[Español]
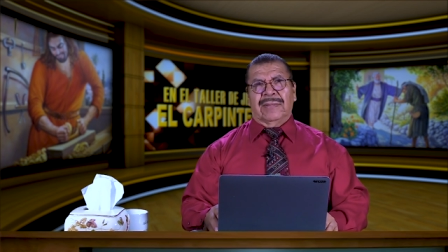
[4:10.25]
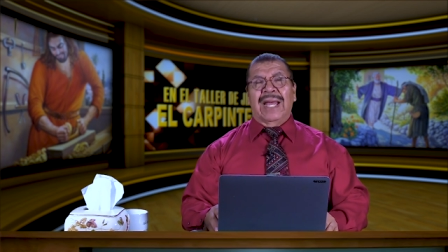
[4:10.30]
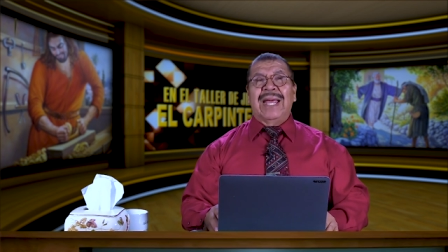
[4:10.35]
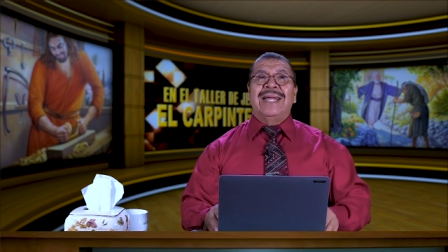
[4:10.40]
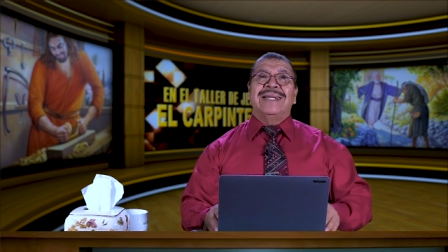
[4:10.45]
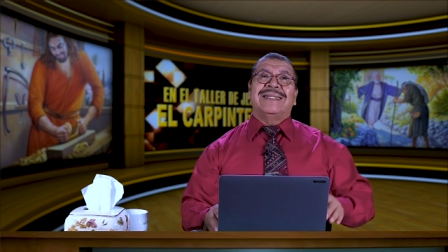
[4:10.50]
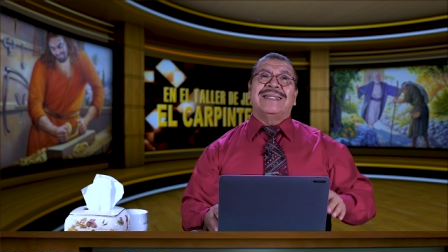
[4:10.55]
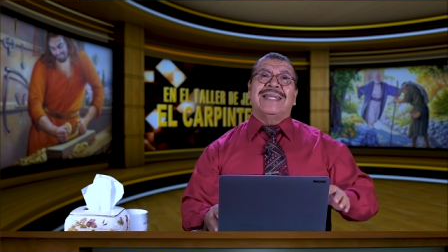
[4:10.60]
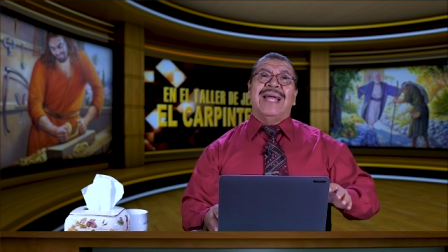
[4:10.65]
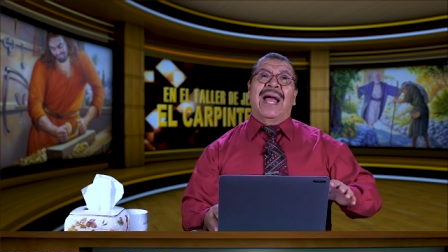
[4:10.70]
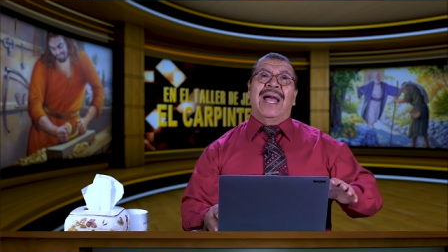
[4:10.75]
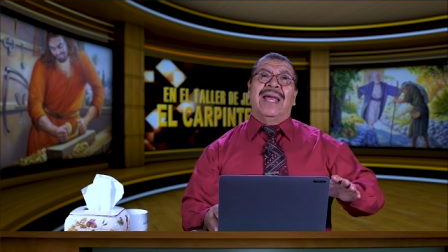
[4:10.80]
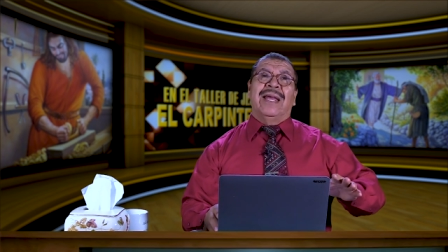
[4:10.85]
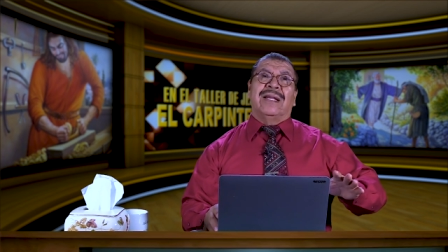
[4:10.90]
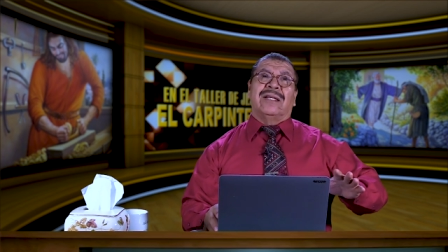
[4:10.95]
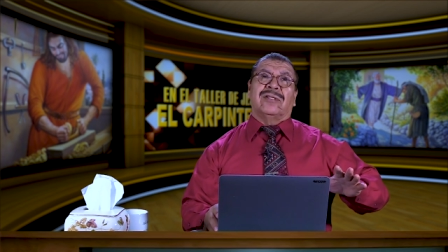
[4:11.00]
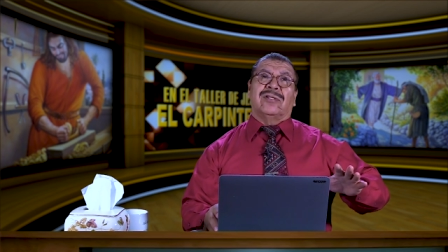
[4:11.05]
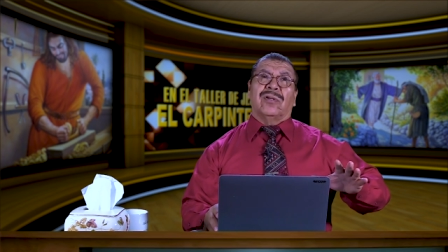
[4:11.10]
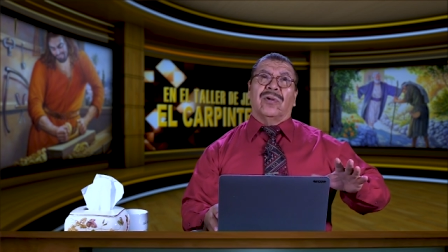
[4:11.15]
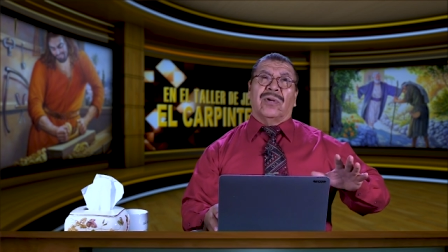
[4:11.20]
está
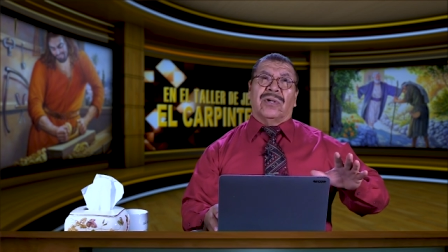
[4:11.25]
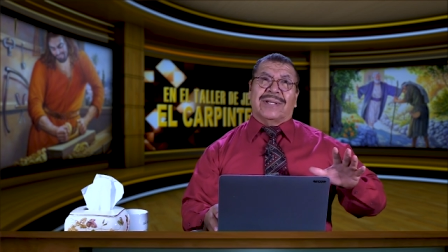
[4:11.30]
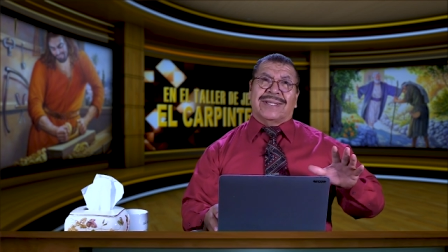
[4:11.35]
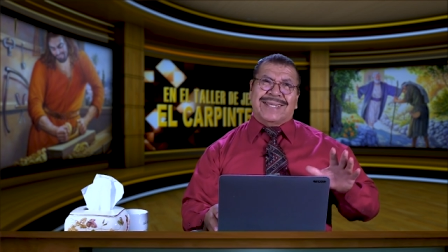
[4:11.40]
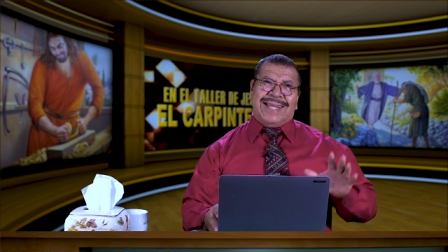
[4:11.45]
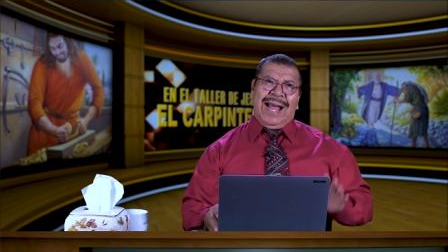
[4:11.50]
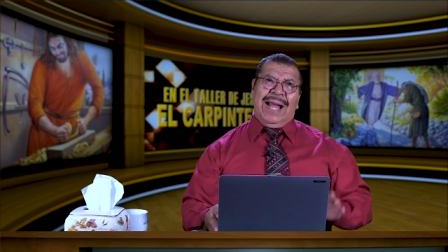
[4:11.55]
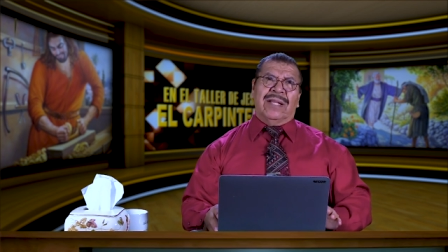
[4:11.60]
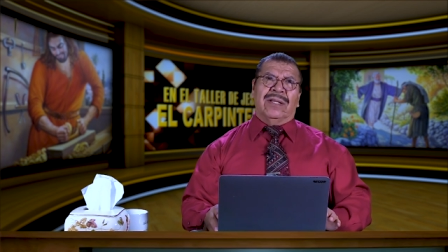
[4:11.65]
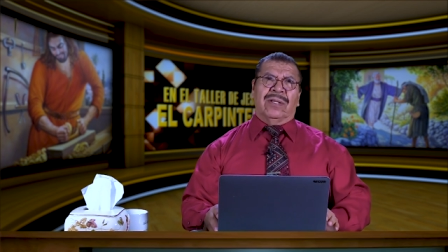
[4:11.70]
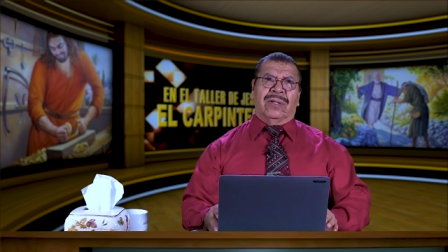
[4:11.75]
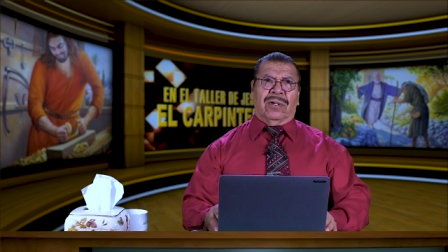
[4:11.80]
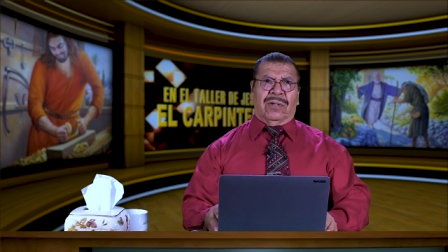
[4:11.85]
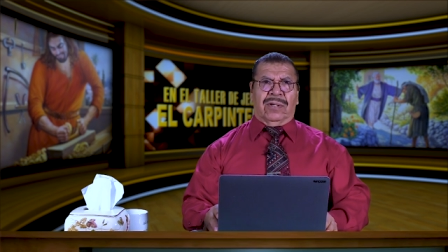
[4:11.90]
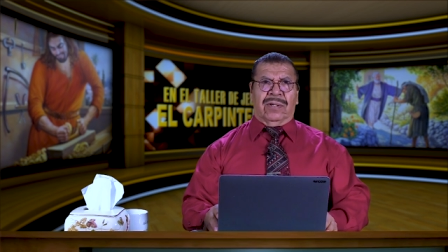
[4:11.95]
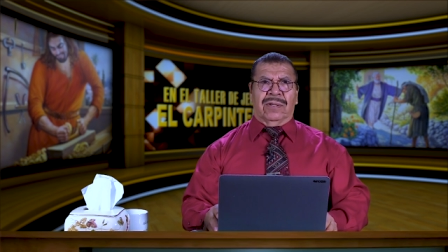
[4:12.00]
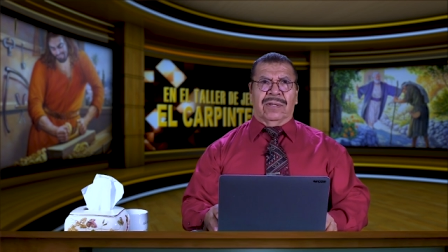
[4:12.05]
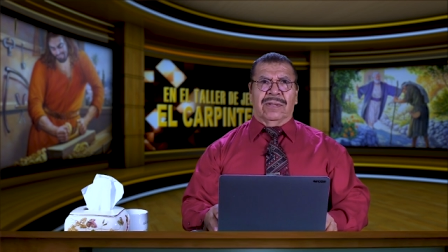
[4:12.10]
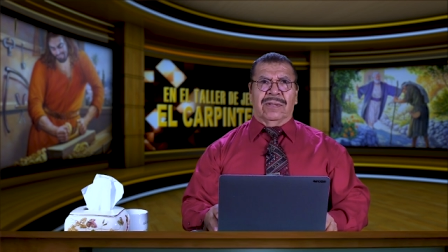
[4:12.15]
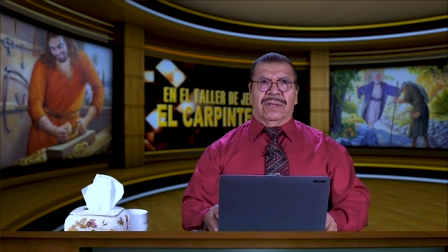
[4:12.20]
exhortando